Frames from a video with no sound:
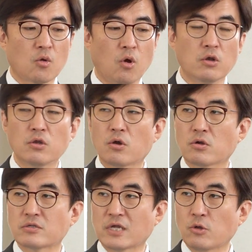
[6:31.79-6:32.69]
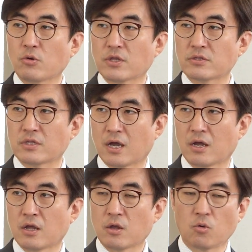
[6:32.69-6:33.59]
권력을
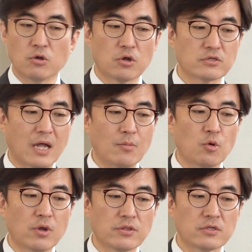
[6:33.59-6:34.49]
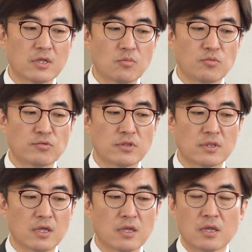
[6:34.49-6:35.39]
사용했느냐 권력을 남용했느냐
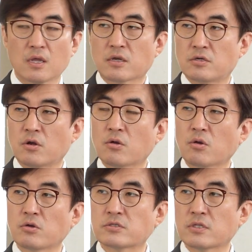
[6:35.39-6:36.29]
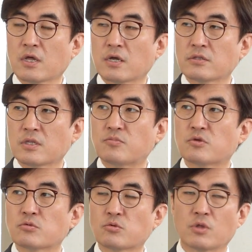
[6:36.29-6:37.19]
부분인데 그런 것에 대한
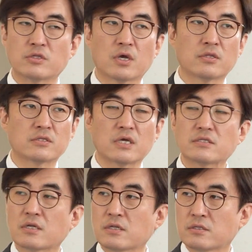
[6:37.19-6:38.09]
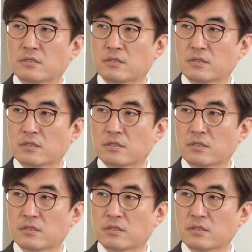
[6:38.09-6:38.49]
입증도 되지 않은 짜잘한